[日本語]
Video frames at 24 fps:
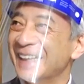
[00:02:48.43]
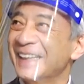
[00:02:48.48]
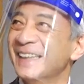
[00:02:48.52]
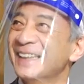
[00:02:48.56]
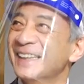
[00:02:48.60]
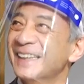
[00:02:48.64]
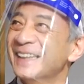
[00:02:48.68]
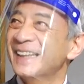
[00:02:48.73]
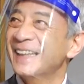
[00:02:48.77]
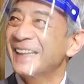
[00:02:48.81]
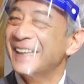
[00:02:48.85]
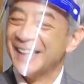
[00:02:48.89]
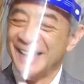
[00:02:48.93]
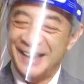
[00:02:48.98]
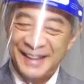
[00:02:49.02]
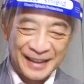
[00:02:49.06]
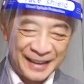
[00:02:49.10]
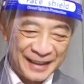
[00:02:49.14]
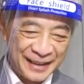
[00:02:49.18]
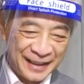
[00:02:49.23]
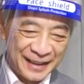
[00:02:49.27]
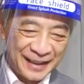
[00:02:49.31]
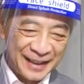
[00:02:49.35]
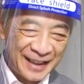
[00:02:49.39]
ても一つ
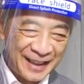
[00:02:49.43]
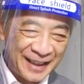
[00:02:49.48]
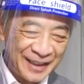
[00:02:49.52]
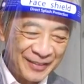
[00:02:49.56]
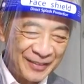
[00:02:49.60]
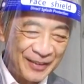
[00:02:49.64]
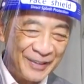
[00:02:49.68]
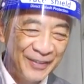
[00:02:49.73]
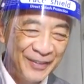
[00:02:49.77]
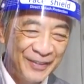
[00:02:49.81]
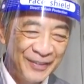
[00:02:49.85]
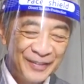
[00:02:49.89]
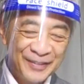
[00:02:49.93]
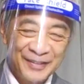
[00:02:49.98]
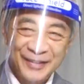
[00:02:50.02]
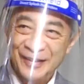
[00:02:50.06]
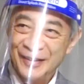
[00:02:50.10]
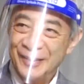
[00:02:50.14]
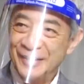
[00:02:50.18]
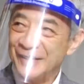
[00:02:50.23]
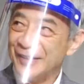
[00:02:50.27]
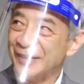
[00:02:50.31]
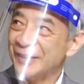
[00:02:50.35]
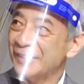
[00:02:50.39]
流れ
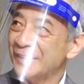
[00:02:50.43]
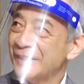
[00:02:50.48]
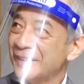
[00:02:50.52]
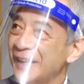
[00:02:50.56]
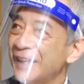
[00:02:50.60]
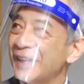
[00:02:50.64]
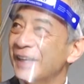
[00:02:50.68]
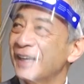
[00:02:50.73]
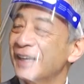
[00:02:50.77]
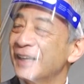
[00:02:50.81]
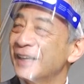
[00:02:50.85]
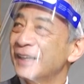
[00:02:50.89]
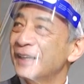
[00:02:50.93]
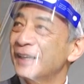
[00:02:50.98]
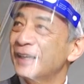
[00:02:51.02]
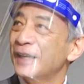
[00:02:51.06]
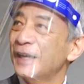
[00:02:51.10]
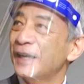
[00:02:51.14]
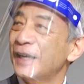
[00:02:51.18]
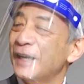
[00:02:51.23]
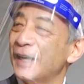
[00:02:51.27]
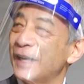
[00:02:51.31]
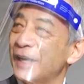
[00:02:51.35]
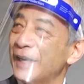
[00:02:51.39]
だったもんで、ちょっと
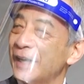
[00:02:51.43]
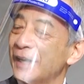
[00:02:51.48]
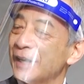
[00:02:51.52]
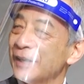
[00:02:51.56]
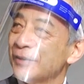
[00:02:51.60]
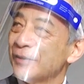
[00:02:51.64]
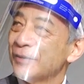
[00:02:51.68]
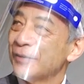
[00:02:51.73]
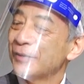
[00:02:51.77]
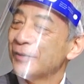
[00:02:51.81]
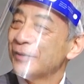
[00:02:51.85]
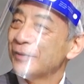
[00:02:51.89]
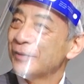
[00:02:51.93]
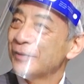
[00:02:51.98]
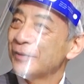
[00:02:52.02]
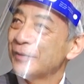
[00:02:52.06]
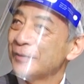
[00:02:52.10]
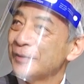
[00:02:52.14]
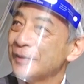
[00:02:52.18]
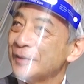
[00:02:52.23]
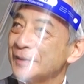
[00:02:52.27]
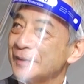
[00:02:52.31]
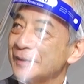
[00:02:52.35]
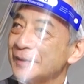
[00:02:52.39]
私
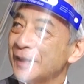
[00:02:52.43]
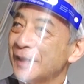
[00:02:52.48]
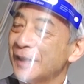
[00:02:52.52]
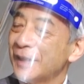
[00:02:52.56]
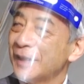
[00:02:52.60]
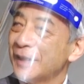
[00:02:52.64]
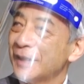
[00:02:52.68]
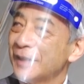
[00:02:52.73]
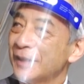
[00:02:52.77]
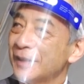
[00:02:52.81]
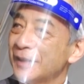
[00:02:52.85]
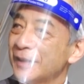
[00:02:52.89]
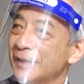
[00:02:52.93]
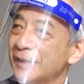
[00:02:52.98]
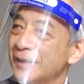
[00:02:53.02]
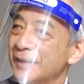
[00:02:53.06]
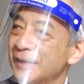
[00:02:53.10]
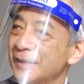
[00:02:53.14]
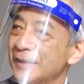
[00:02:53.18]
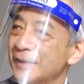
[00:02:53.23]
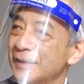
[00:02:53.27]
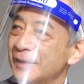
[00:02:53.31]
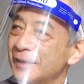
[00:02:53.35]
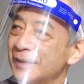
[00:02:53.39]
ですね、
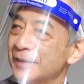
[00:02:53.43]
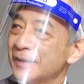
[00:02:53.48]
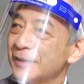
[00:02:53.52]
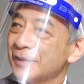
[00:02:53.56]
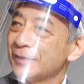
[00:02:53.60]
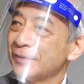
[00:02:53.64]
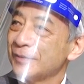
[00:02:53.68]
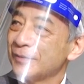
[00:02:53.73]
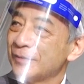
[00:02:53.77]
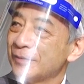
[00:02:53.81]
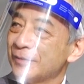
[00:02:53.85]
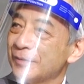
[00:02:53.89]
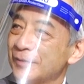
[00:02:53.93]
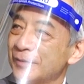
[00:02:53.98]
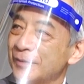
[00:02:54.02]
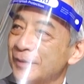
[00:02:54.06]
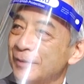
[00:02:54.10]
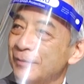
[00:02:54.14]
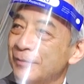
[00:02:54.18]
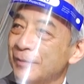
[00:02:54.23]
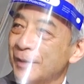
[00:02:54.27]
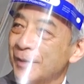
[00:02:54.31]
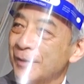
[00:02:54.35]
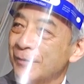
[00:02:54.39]

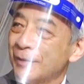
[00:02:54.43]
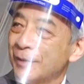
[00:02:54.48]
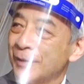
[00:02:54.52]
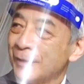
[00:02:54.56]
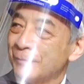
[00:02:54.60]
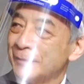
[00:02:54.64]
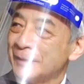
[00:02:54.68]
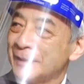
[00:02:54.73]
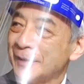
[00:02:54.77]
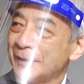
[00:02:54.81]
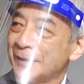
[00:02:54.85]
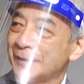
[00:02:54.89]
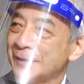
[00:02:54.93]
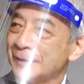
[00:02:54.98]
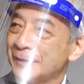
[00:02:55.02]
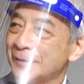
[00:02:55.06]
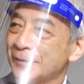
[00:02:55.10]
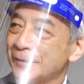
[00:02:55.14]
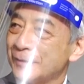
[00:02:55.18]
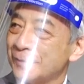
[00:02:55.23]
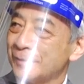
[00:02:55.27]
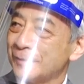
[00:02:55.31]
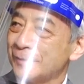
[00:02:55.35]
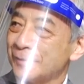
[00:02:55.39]
今岩上さんがずっ
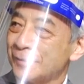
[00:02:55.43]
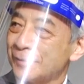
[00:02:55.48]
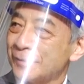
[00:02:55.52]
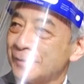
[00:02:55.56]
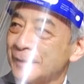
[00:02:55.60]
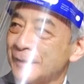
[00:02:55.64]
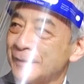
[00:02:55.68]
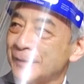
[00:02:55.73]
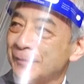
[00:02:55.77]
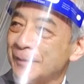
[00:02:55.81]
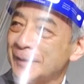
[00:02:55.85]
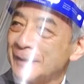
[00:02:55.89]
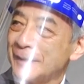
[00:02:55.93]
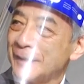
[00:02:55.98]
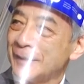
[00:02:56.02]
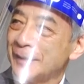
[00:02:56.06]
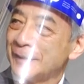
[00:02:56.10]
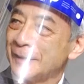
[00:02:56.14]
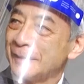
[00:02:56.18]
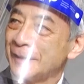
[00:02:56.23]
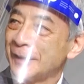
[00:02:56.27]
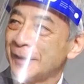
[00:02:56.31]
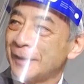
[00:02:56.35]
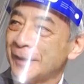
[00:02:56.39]
とご説明さ
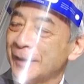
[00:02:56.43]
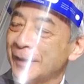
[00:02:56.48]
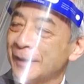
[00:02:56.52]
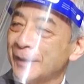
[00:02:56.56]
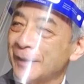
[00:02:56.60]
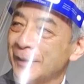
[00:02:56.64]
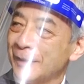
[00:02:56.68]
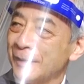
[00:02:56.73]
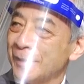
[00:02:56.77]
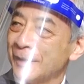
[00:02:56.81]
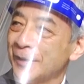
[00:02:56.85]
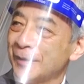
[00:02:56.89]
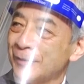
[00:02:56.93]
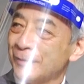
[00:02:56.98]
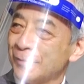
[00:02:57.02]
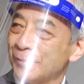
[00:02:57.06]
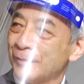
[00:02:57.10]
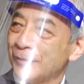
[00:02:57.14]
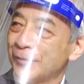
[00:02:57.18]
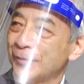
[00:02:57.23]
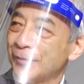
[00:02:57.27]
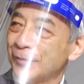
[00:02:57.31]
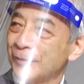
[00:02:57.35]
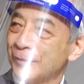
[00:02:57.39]
れた流れで、やっ
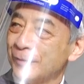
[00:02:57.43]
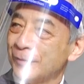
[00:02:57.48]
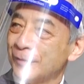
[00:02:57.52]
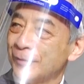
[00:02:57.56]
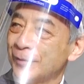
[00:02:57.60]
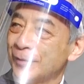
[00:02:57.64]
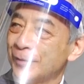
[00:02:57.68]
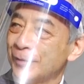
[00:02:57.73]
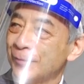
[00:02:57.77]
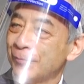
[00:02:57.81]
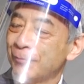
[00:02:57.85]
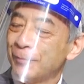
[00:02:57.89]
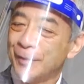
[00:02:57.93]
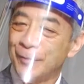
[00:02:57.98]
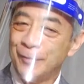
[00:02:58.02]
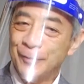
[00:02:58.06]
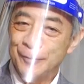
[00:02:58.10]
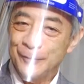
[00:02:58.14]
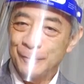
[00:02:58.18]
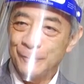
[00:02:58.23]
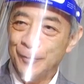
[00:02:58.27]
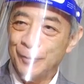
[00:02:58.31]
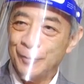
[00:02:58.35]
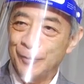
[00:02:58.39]
ぱり
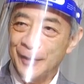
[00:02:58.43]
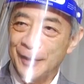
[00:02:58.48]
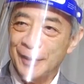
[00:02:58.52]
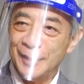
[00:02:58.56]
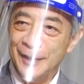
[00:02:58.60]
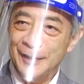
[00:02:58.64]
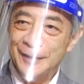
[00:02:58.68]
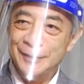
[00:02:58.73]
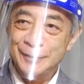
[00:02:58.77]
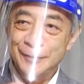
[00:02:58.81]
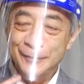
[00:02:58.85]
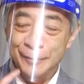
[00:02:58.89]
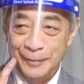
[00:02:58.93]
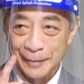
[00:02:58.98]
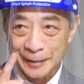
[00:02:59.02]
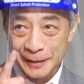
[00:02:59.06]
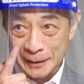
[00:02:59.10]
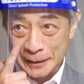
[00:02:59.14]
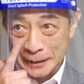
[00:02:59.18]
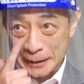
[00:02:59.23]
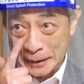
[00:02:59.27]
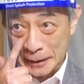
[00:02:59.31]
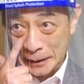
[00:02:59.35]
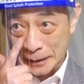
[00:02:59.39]
本当に僕らが知っとか
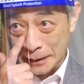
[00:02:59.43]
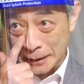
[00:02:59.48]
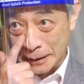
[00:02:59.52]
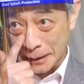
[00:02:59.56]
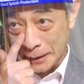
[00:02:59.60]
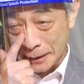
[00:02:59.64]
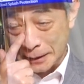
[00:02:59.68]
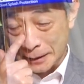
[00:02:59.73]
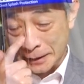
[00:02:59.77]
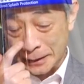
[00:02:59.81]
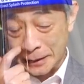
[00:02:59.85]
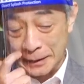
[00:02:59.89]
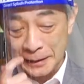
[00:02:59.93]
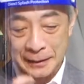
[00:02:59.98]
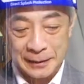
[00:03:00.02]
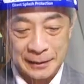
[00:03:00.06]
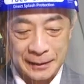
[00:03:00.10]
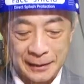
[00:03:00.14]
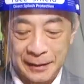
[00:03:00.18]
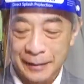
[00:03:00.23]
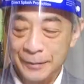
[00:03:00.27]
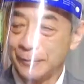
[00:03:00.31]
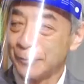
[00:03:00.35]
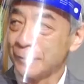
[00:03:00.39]
なきゃいけない流れ
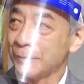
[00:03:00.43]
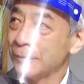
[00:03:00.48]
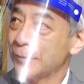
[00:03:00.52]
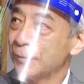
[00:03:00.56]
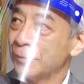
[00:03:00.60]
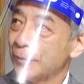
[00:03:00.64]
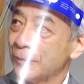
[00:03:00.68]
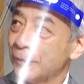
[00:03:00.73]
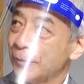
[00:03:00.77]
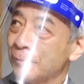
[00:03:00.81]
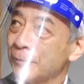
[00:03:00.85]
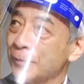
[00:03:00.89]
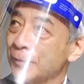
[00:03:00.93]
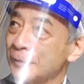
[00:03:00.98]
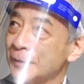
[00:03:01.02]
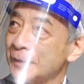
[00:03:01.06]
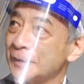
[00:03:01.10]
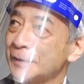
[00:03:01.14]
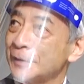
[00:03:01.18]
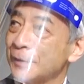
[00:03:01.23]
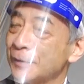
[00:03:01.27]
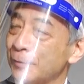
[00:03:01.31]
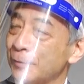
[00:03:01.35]
だなと思うんですけ